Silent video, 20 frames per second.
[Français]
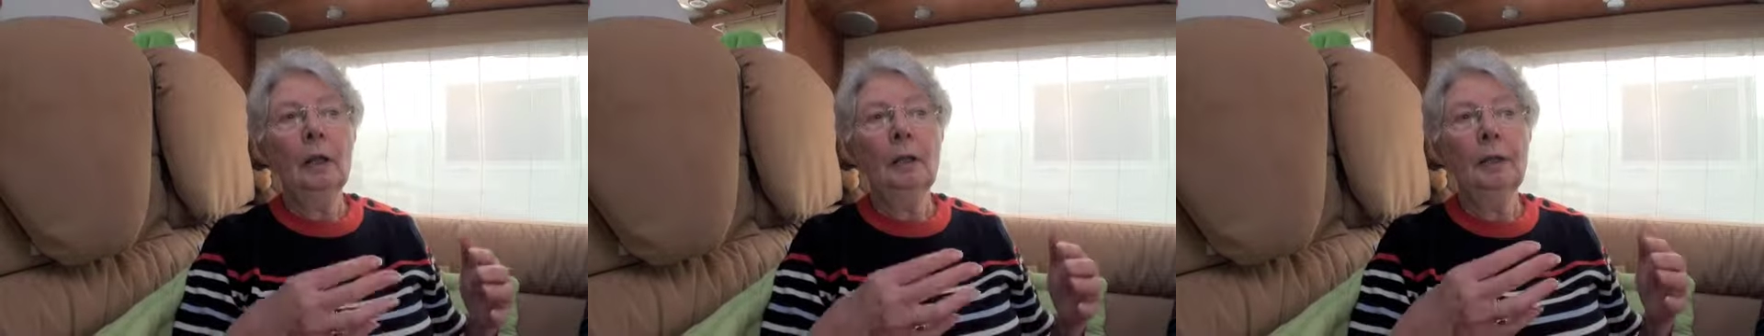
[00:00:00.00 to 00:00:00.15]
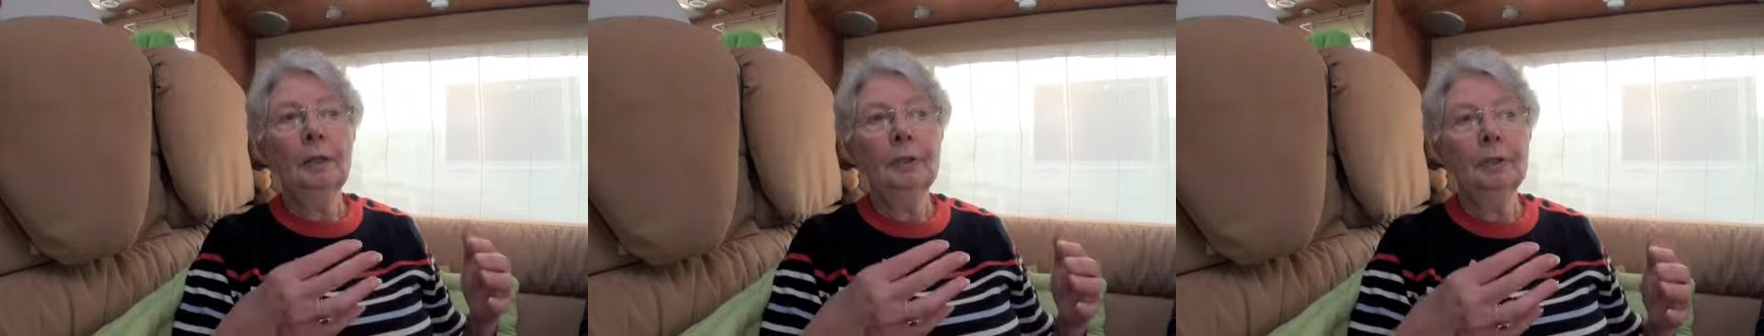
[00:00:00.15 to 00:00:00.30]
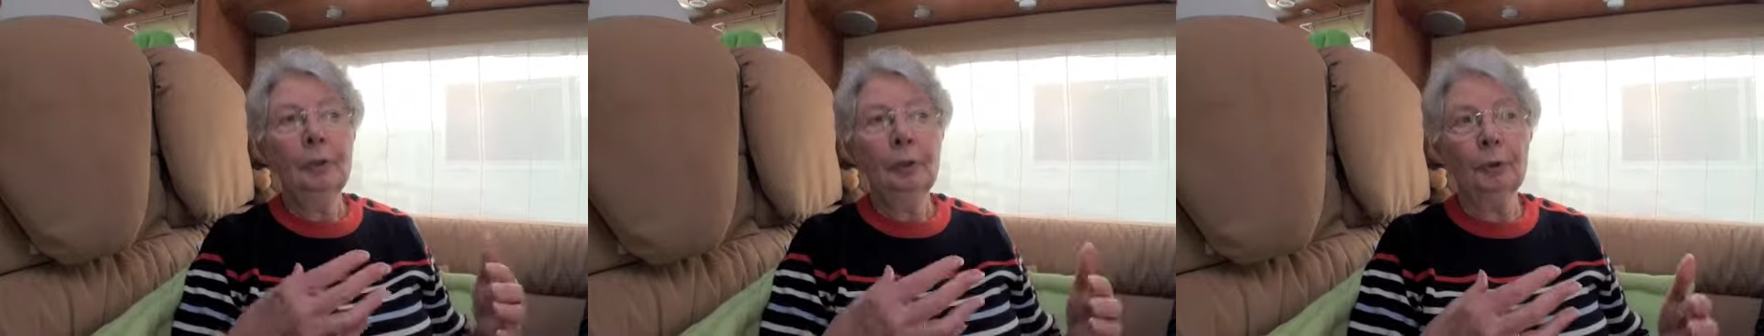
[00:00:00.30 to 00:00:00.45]

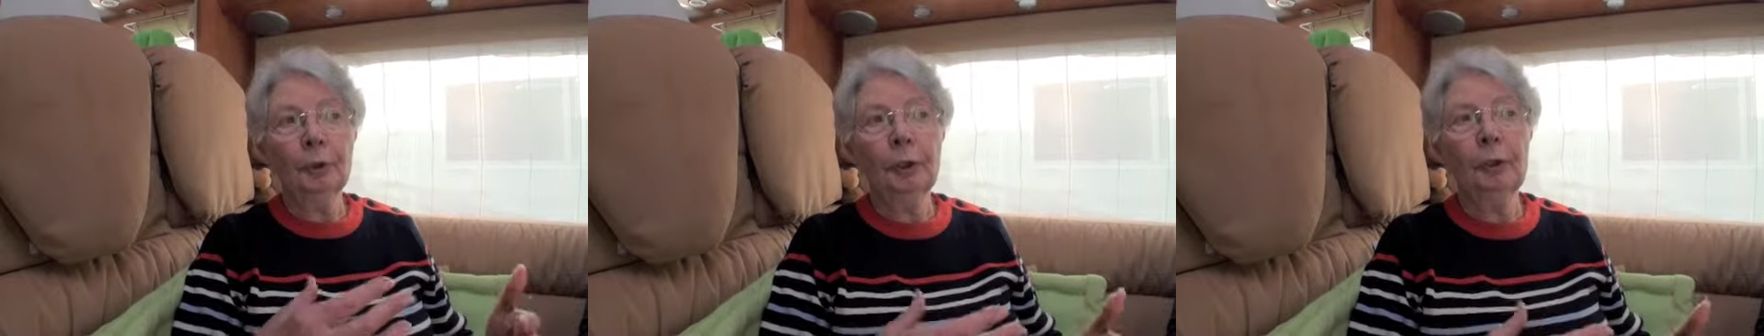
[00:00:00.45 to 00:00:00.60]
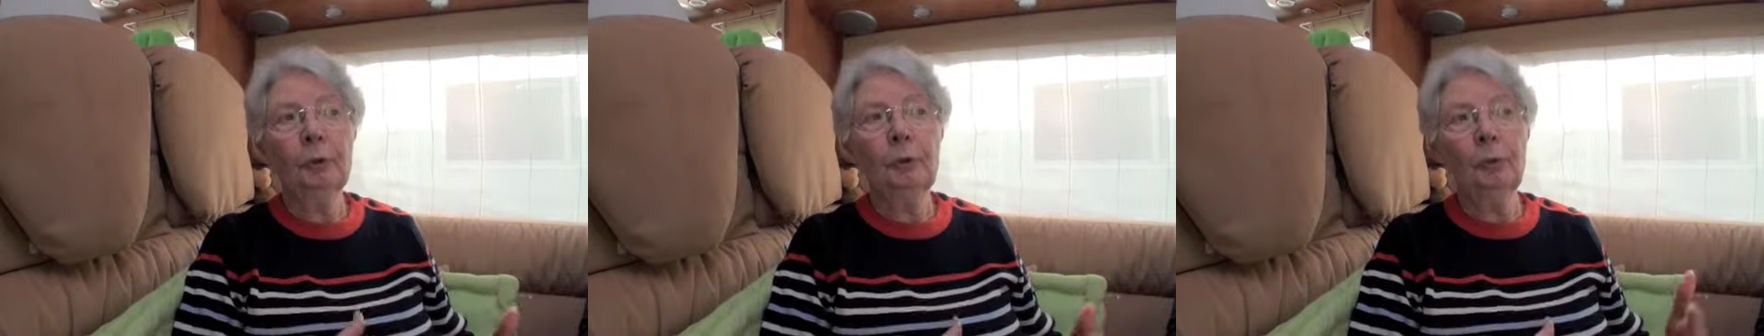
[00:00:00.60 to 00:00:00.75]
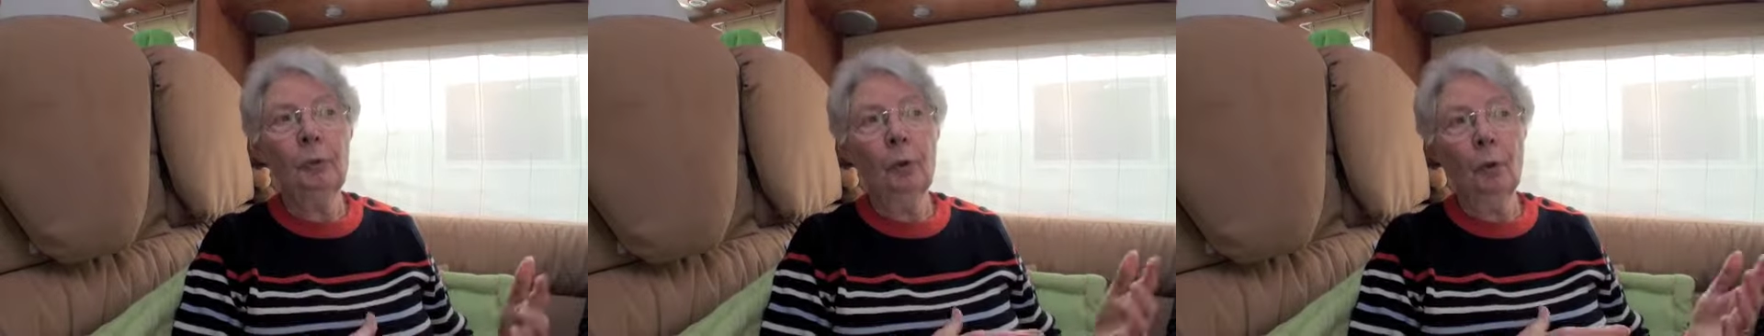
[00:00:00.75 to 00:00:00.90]
les
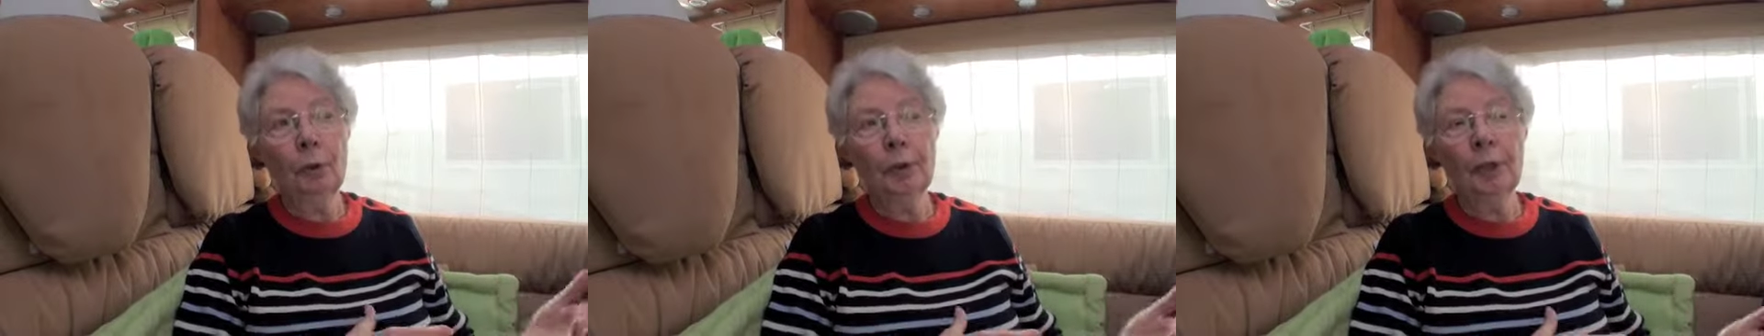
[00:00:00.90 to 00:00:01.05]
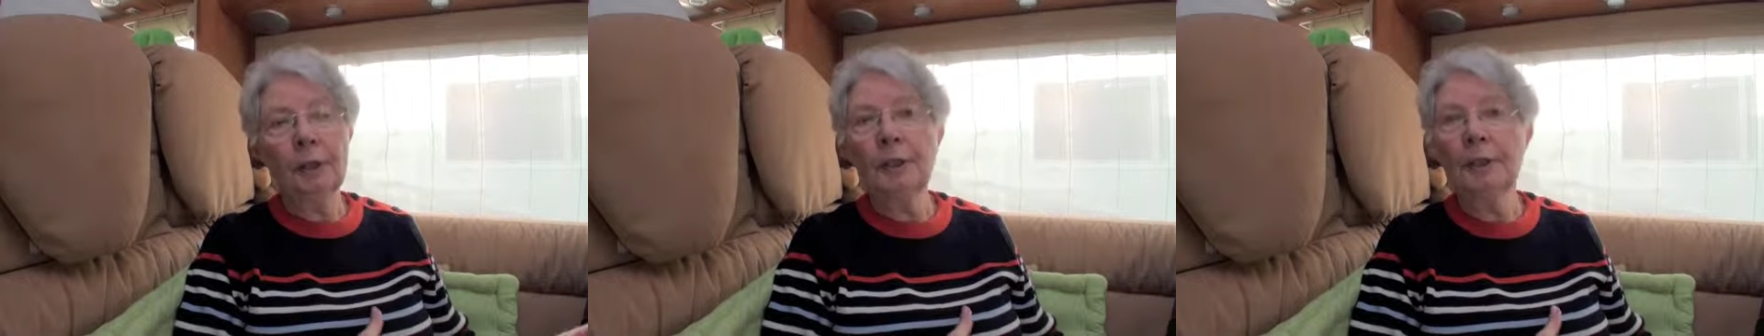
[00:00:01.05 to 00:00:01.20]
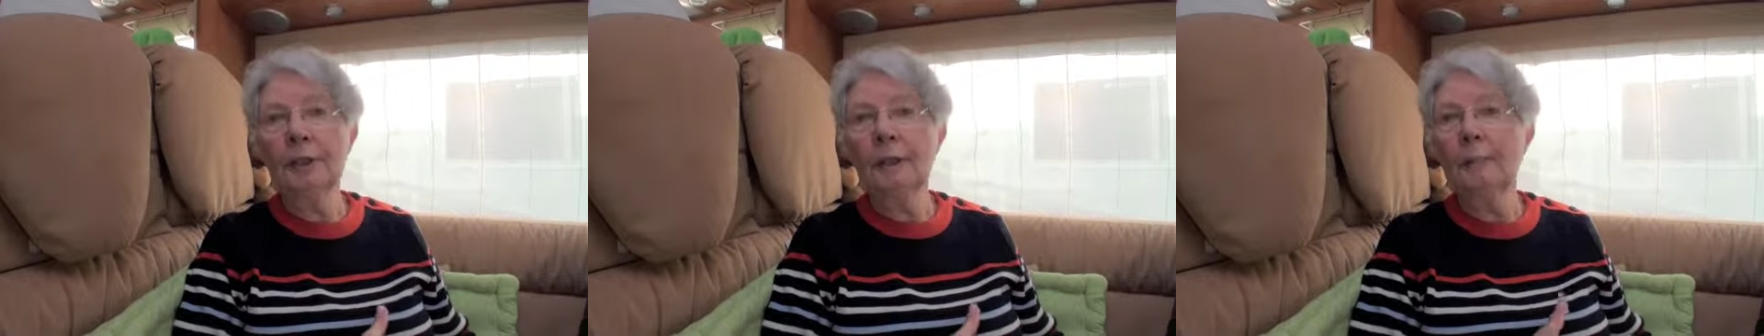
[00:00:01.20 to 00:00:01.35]
sorties
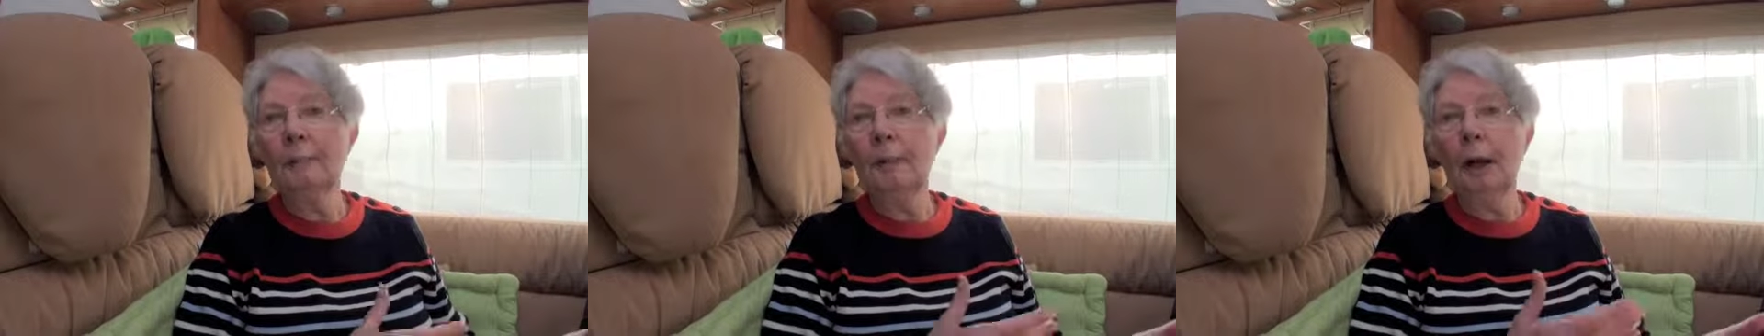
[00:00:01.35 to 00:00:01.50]
organisées